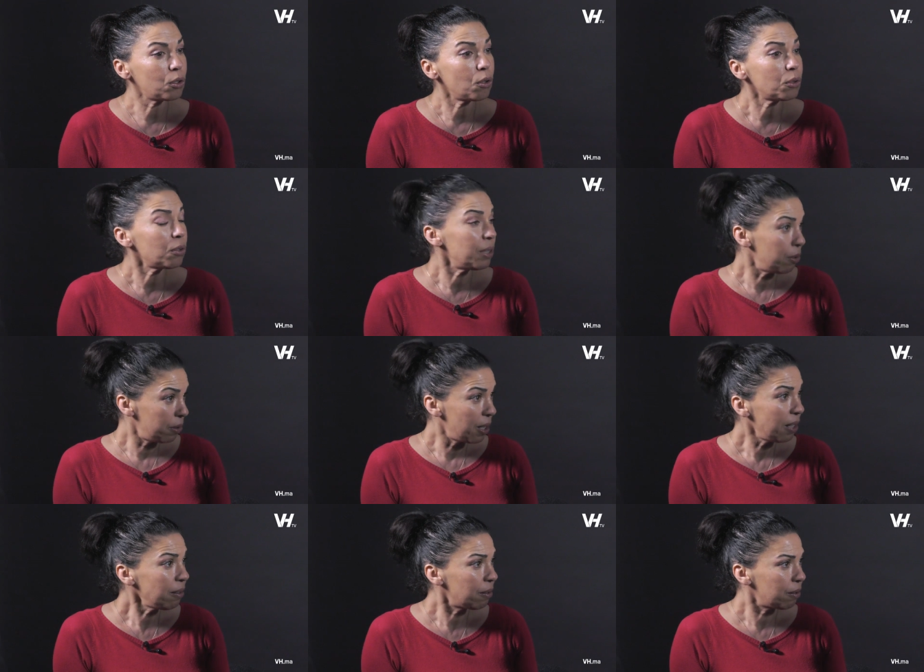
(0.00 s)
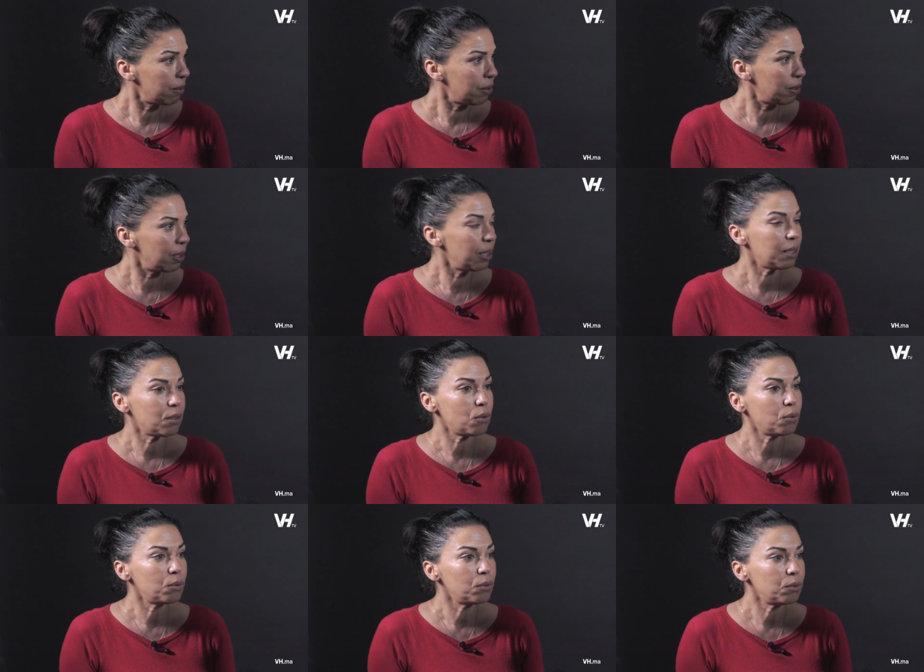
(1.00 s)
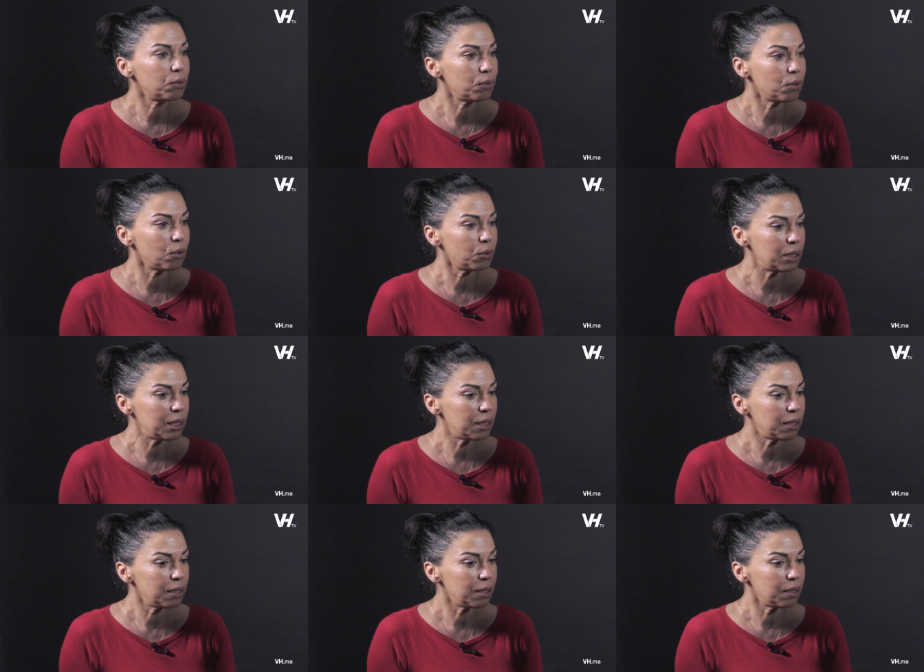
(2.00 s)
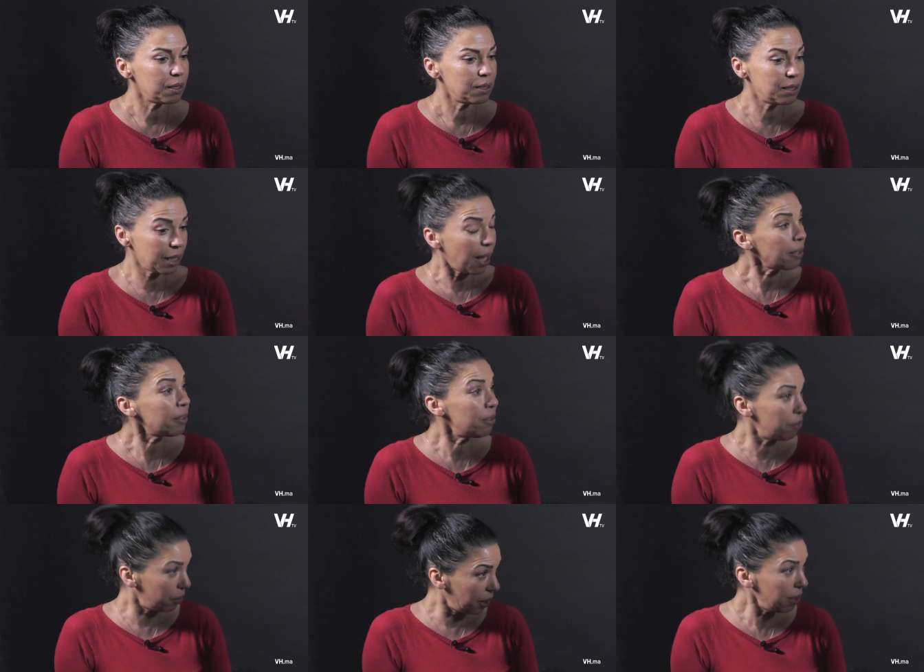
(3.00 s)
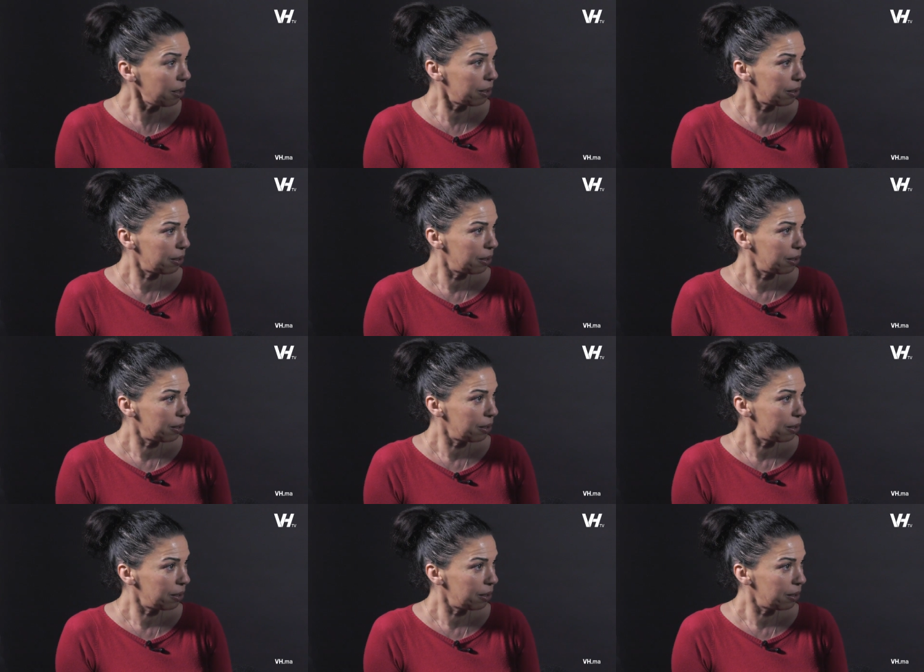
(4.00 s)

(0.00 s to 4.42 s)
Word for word: Quand on est honnête et qu'on on est direct et vrai,